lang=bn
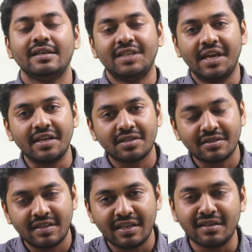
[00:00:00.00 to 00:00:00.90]
সেই
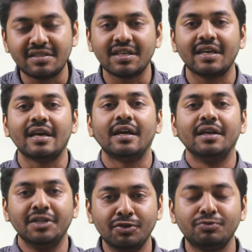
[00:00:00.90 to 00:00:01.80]
এডিকশান থেকে নিজেকে
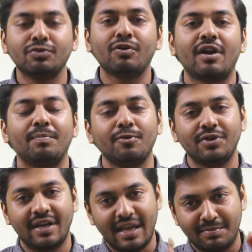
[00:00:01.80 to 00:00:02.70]
নিয়ন্ত্রণ করার
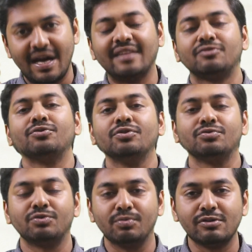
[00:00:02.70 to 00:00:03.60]
প্রক্রিয়াকে আমরা
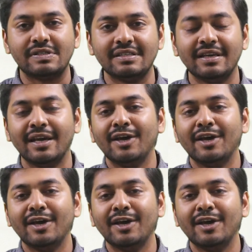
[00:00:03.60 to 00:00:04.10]
আত্মনিয়ন্ত্রণ বলছি